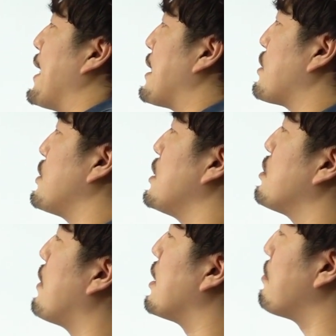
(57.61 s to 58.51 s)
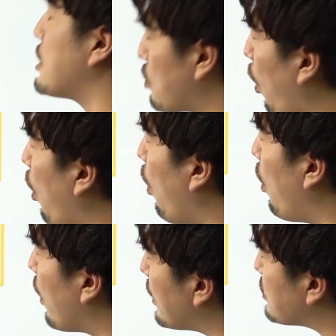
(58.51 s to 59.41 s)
円卓に座りますと。えー、